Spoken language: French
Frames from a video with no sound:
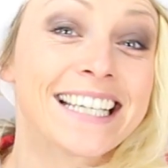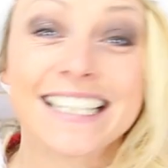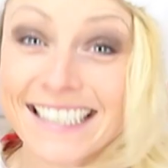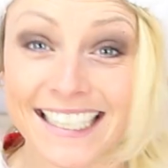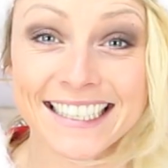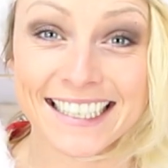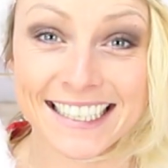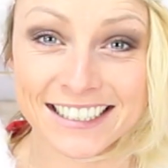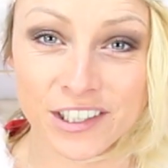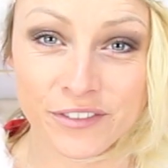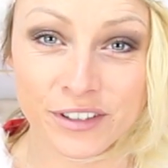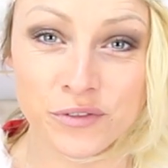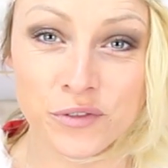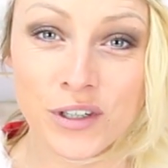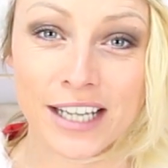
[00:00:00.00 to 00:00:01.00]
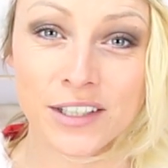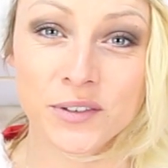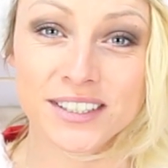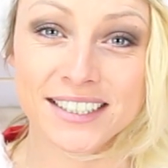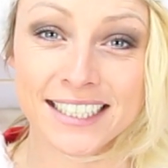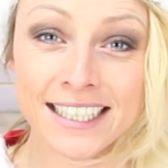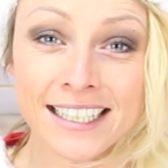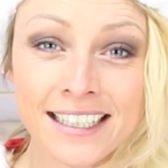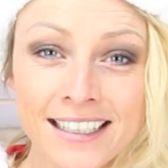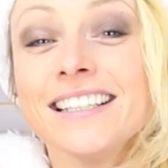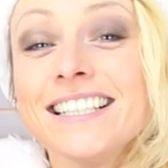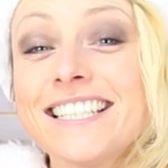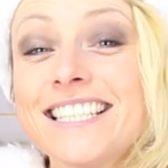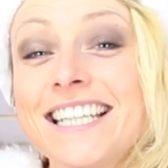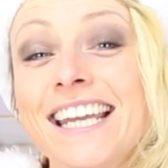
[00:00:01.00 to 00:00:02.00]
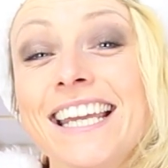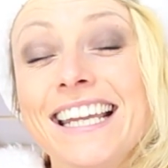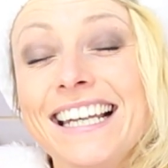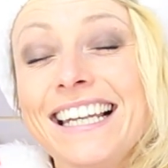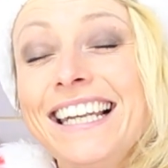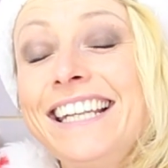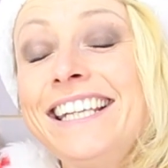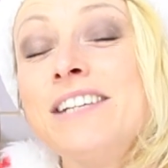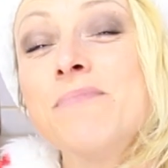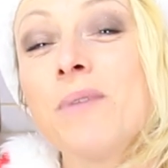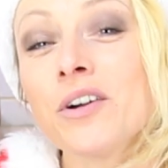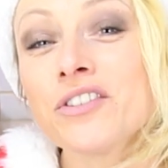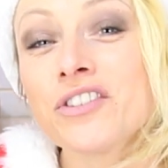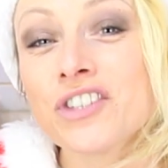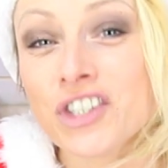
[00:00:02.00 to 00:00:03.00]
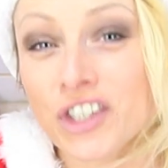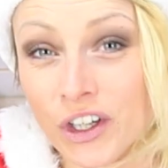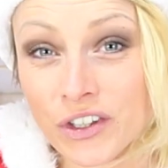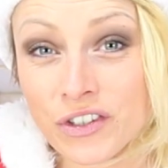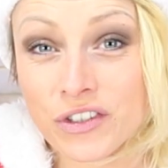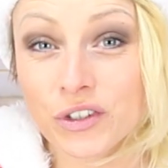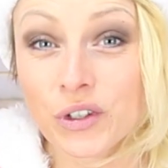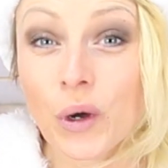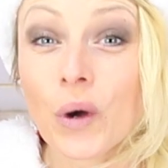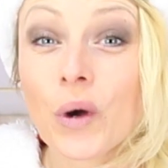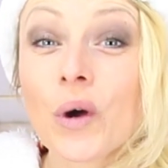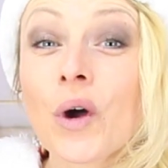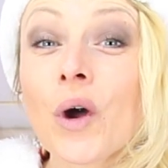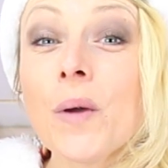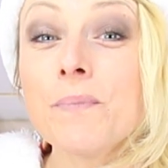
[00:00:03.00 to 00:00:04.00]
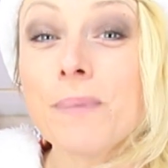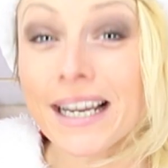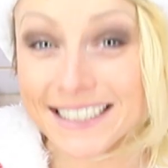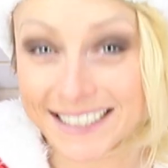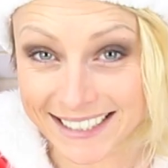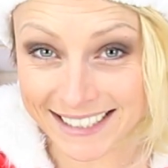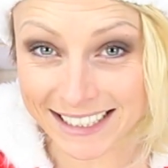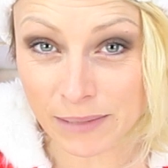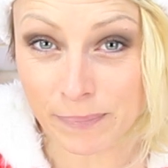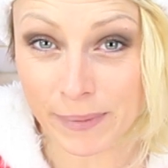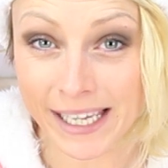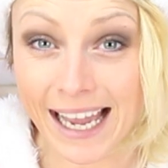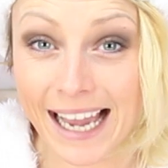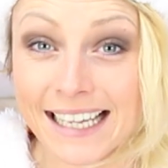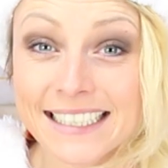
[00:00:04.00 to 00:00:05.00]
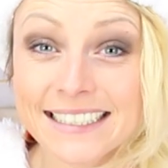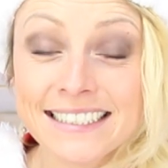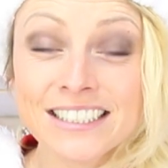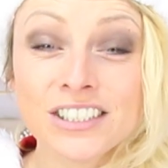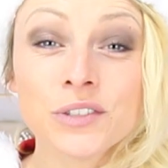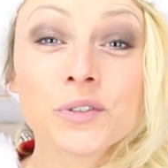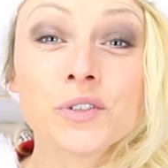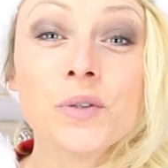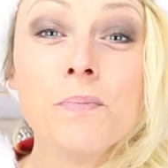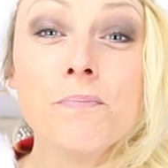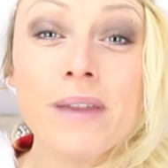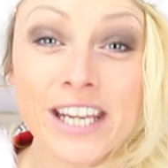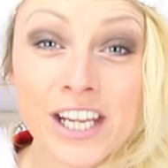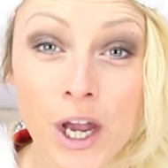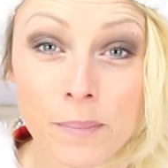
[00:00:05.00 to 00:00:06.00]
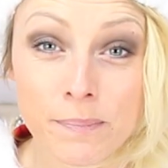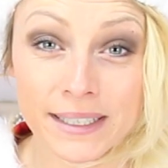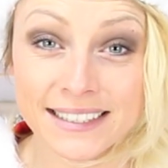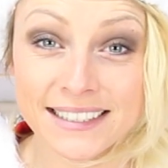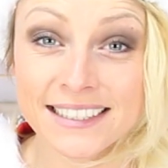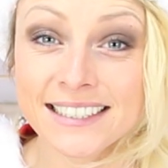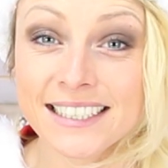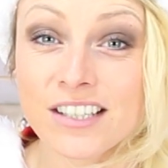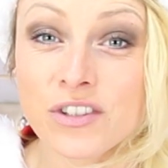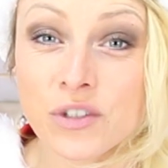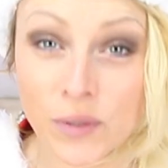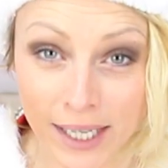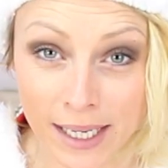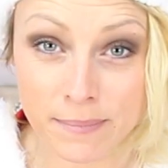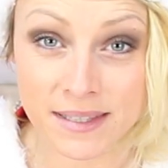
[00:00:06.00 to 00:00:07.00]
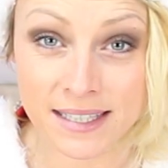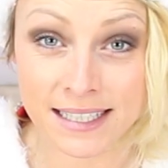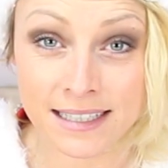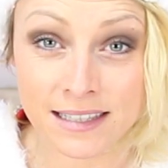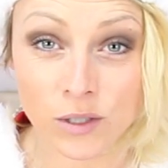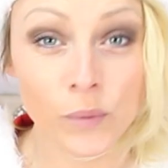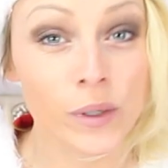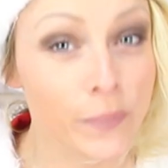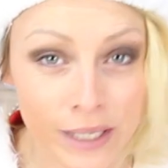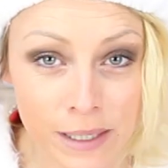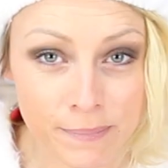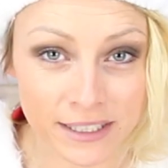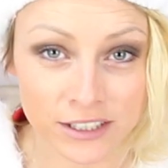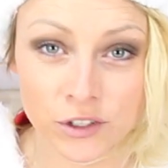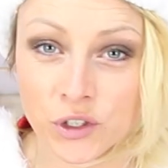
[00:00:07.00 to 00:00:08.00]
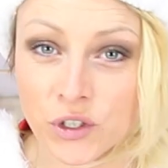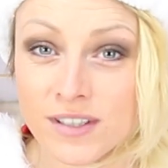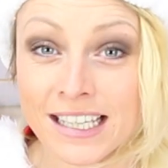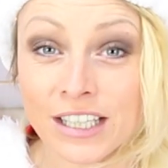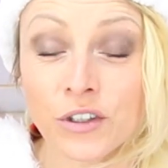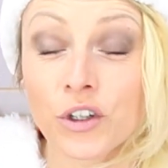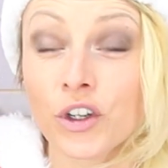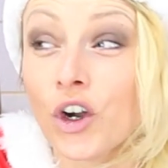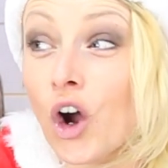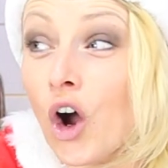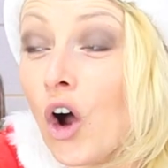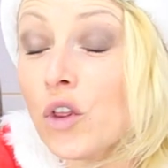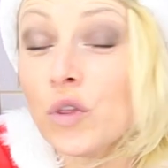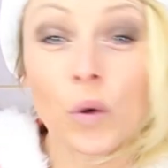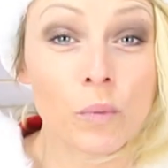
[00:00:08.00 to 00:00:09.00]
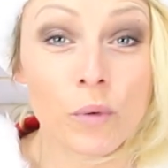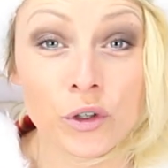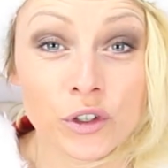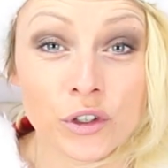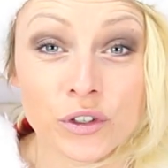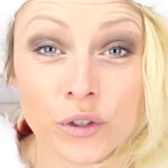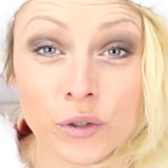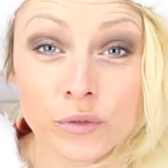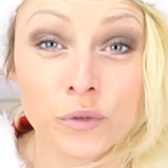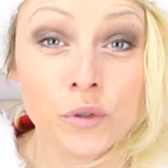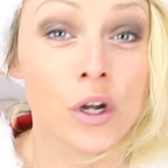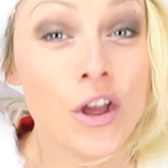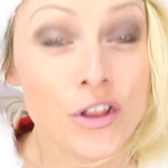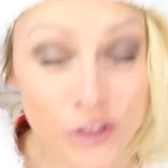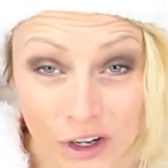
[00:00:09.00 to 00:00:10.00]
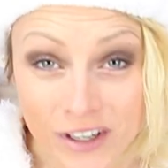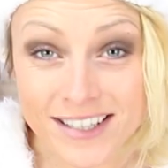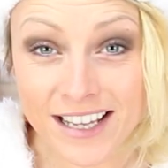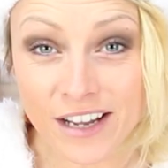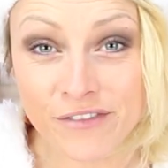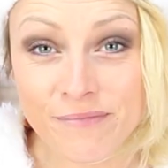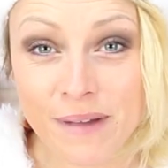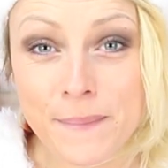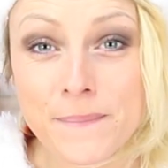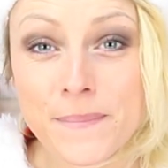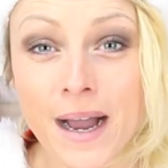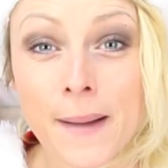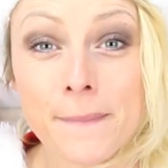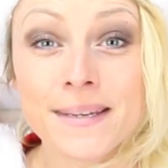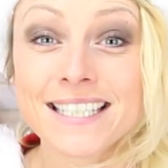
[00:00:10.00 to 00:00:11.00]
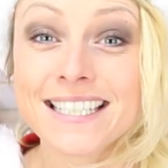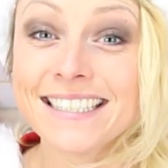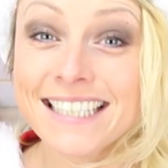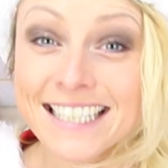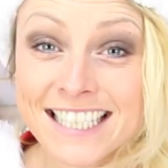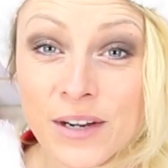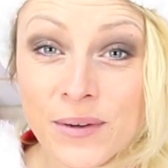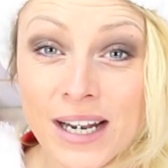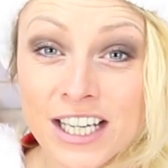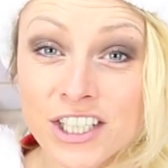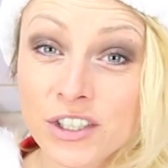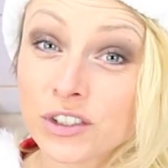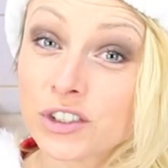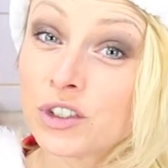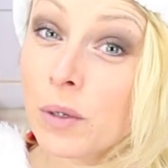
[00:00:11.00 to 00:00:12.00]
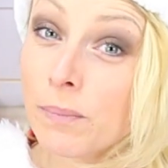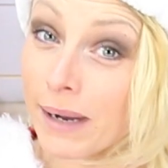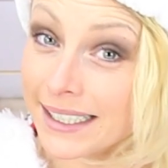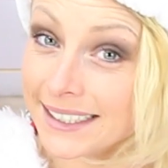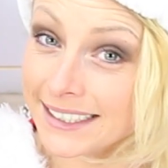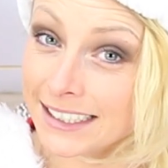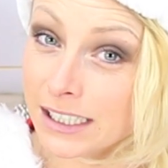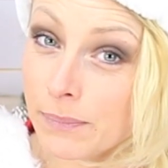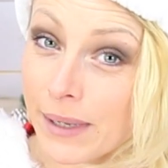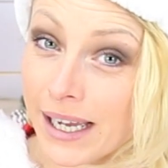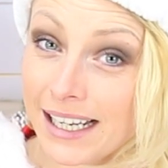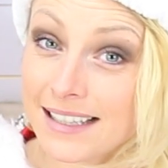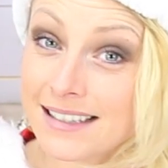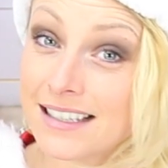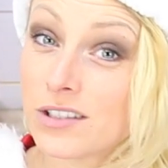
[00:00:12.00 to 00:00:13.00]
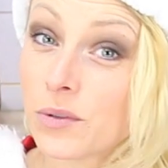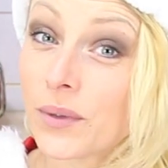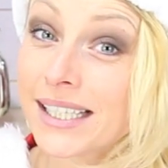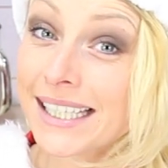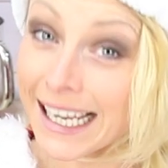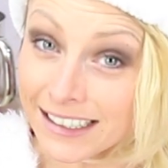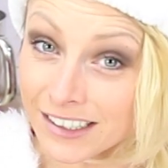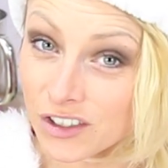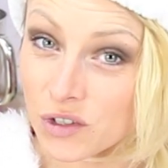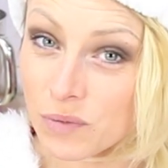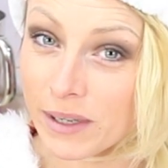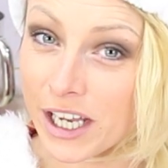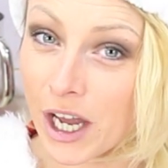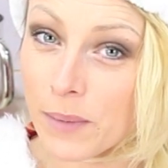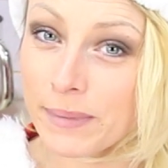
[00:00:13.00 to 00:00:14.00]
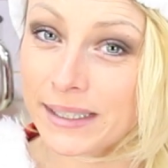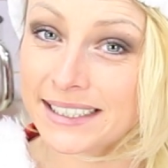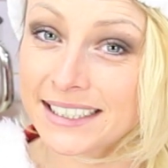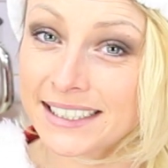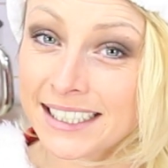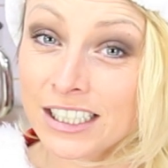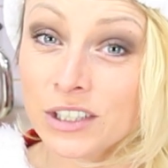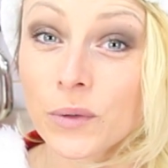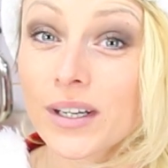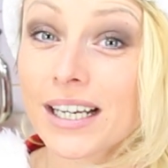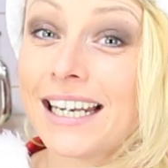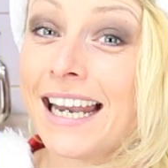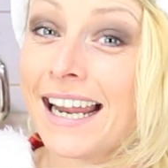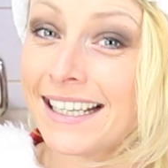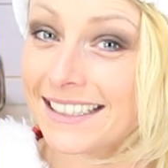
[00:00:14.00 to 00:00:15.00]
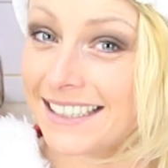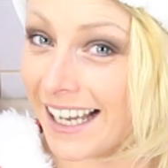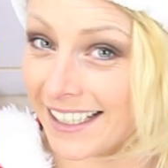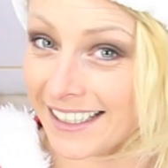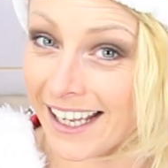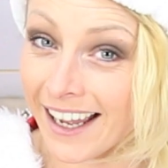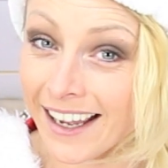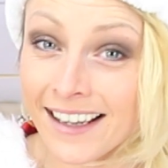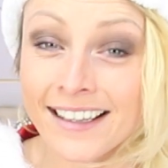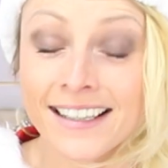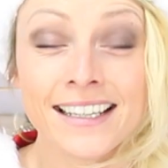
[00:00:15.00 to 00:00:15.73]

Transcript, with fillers: très très très envie de vous l'annoncer. J'ai l'immense chance de reparticiper à l'édition du meilleur pâtissier sur M6. Oui oui, parce que je sais que grand nombre d'entre vous ne le savent même pas, mais j'ai déjà eu la chance de participer à la saison 4 du meilleur pâtissier, donc l'année dernière.